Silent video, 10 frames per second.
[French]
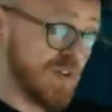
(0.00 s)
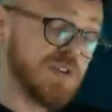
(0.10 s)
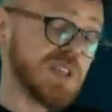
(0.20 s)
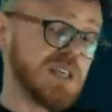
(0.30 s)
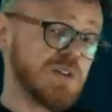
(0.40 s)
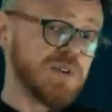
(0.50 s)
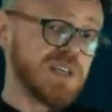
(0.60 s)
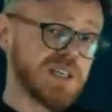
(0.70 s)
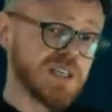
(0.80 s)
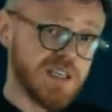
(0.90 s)
le trio
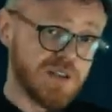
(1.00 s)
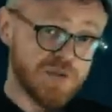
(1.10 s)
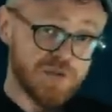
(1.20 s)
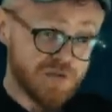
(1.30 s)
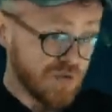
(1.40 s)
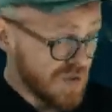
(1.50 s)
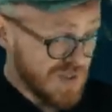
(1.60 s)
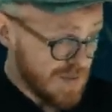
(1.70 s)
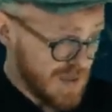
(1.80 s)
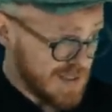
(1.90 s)
écrit que tous
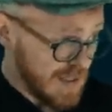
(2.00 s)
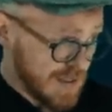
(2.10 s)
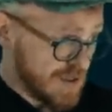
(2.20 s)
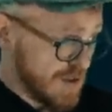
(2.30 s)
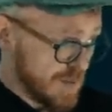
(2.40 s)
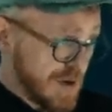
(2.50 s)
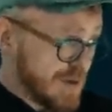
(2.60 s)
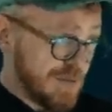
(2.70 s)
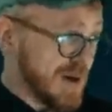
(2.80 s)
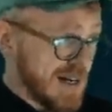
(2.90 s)
ces messages ne
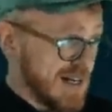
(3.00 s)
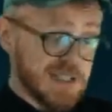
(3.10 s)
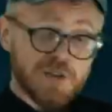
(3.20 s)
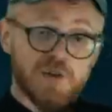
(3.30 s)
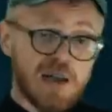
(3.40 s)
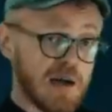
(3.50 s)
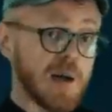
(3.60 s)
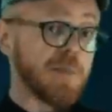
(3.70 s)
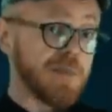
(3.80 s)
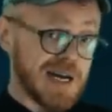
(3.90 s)
peuvent pas être là
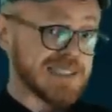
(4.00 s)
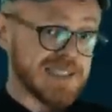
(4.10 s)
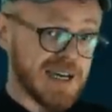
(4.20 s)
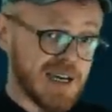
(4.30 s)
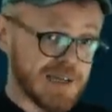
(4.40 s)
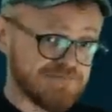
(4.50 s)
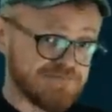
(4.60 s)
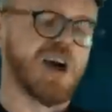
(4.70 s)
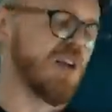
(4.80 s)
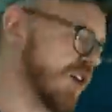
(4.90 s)
par hasard.
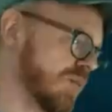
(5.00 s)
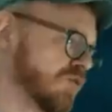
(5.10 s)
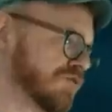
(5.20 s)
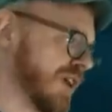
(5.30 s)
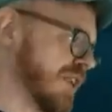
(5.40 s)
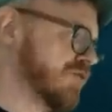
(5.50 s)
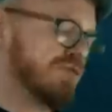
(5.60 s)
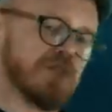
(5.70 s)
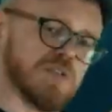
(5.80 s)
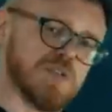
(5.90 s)
Alors il y a beaucoup de
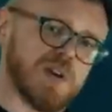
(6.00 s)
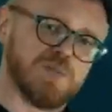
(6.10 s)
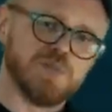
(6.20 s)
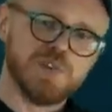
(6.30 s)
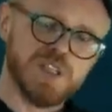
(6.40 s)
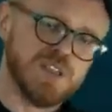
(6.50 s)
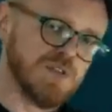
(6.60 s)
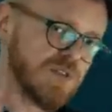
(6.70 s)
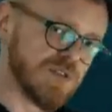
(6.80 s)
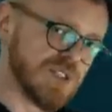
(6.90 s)
calculs euh, dans la
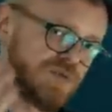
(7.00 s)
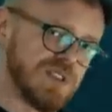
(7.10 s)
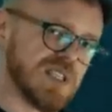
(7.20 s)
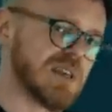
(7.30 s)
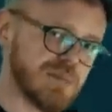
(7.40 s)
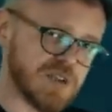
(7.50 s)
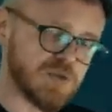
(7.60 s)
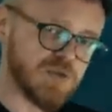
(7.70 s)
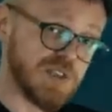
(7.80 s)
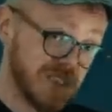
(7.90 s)
publi, euh, si vous êtes des
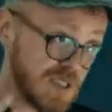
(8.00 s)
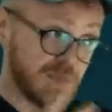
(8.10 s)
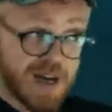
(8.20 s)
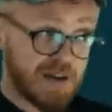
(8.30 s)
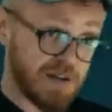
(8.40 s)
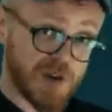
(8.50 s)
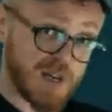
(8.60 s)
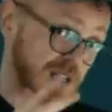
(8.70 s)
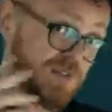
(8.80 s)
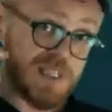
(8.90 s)
matheux, n'hésitez pas à aller la
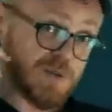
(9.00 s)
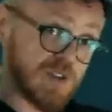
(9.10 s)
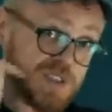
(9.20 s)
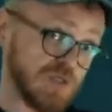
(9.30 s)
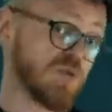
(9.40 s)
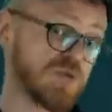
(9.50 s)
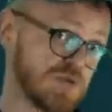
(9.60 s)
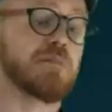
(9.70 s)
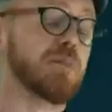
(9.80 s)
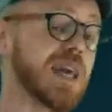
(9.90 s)
voir, elle est évidemment dans les
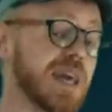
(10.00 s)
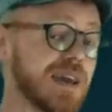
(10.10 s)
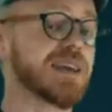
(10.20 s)
sources. Mais